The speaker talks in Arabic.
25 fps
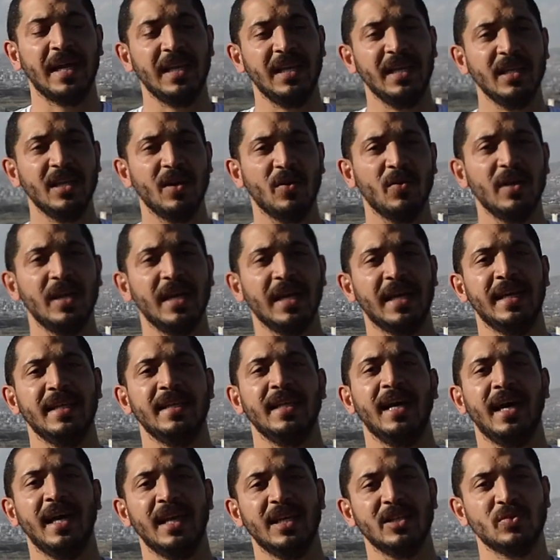خليني أقول لك
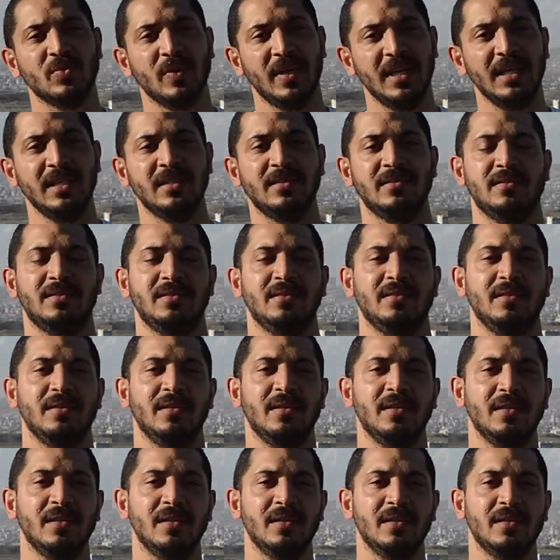كده على شوية
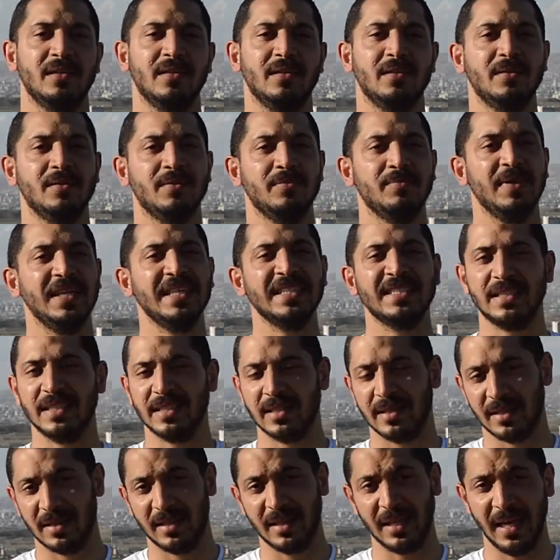آه،
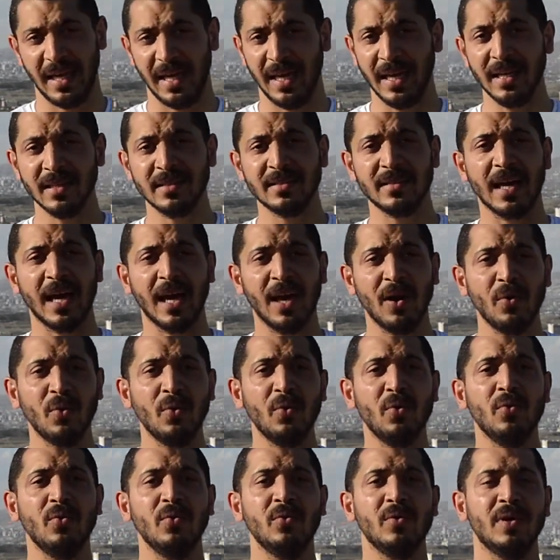استثناءات
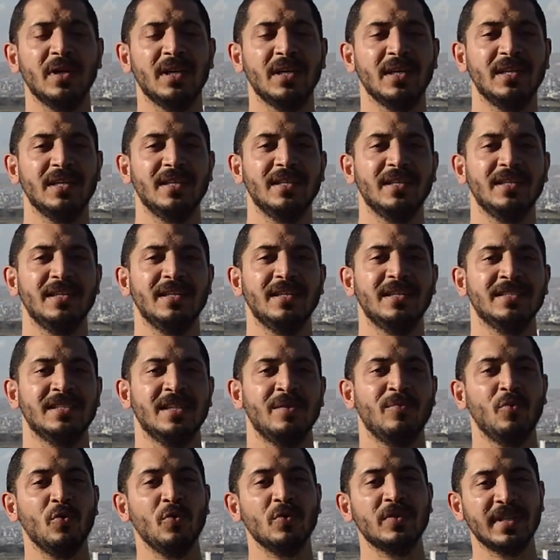او آه،
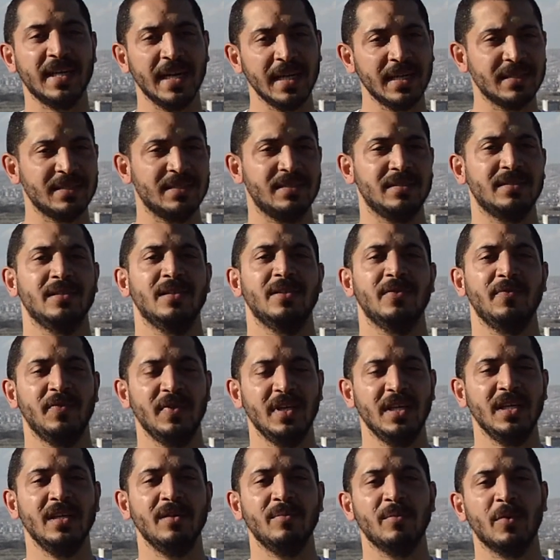زي ما بيقولوا تريكس
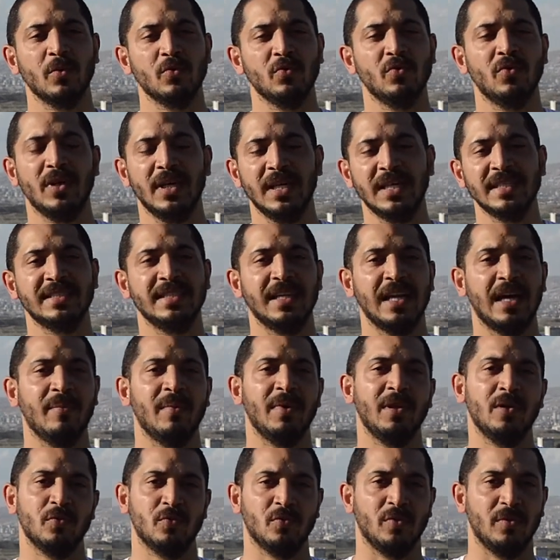في موضوع اذن
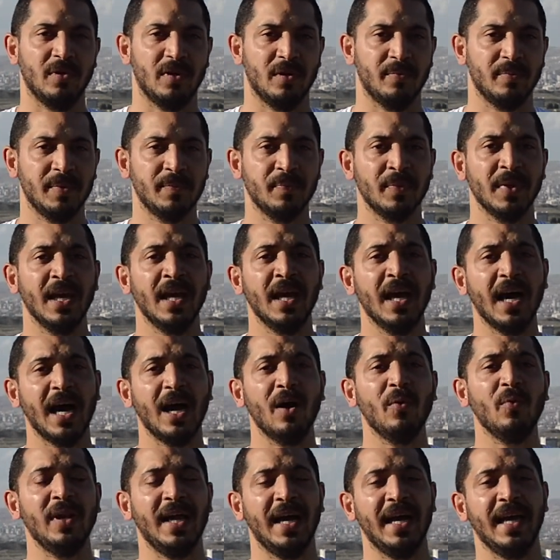العمل للطلاب
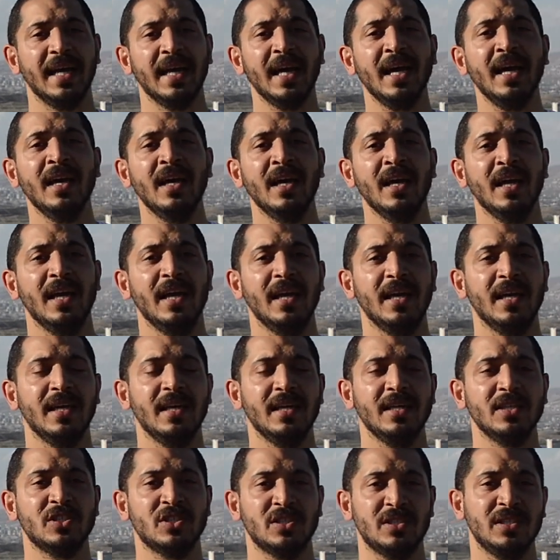اول حاجه
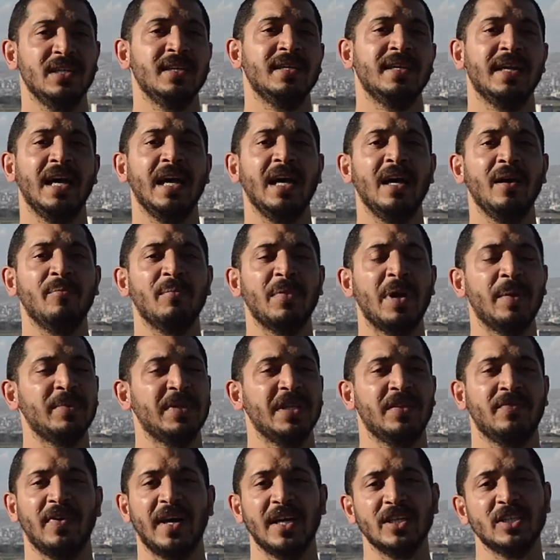آه، الشركه ما
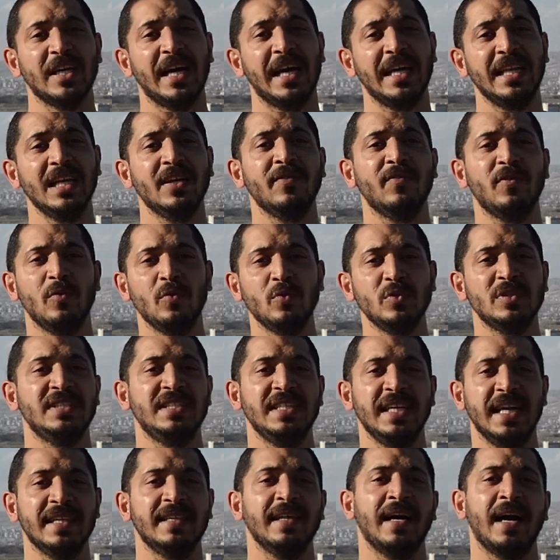بتدفعش عليك فلوس
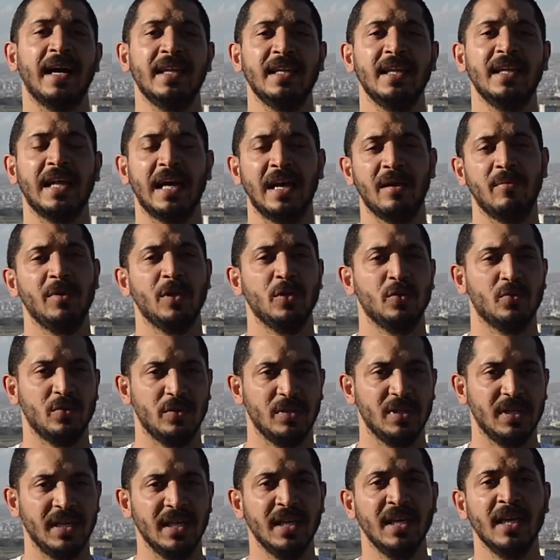زياده عن العامل
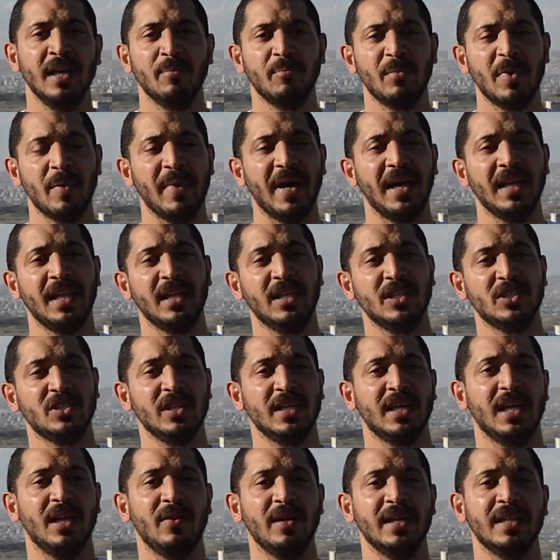التركي بمعنى ان
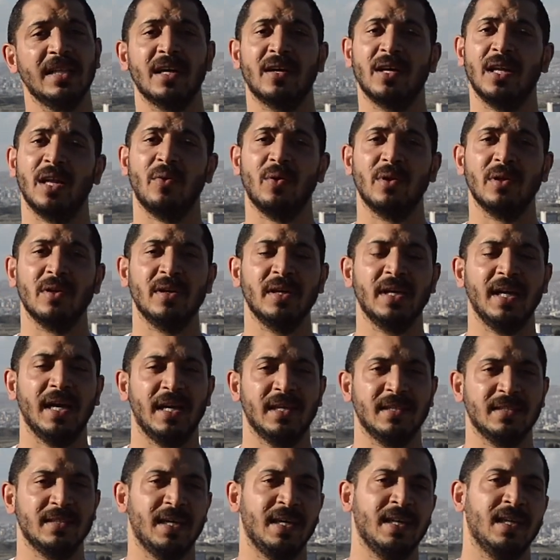الشركه لو قالت لك لا والله
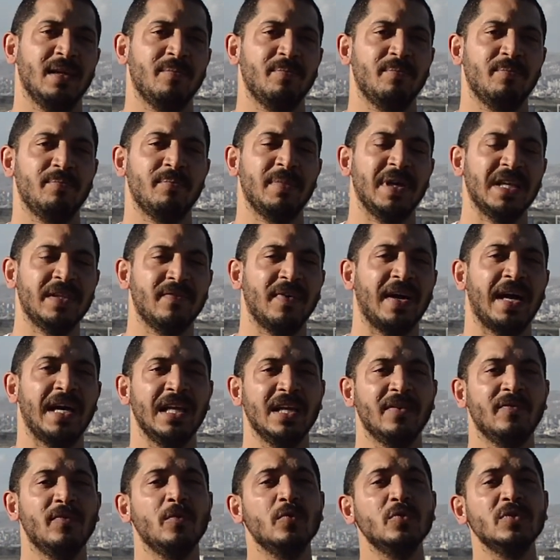انا بدفع
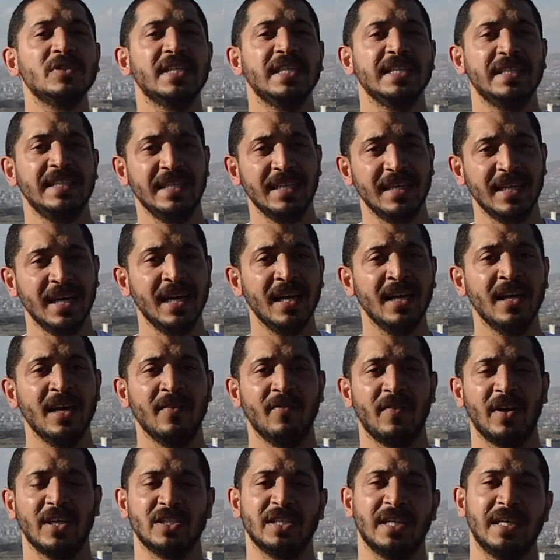عليك فلوس كتيره
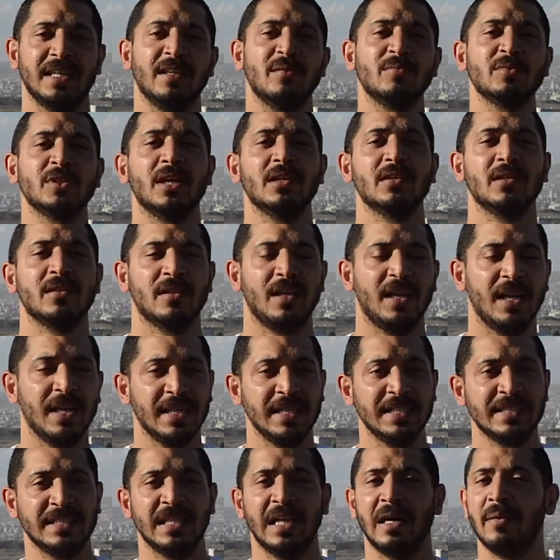فعشان كده مش هقدر اطلع
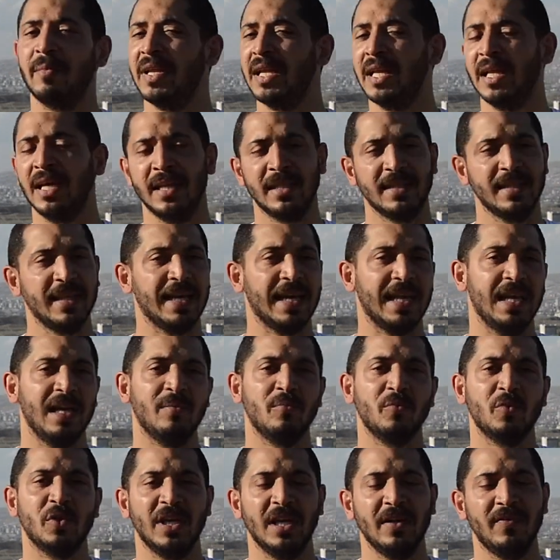لك اذن العمل ده
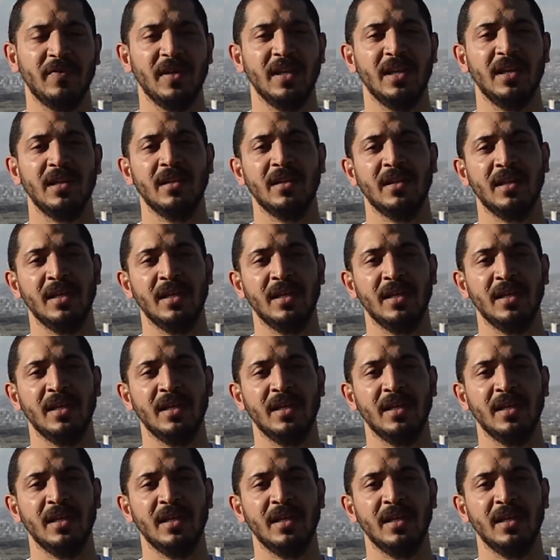كلام منافي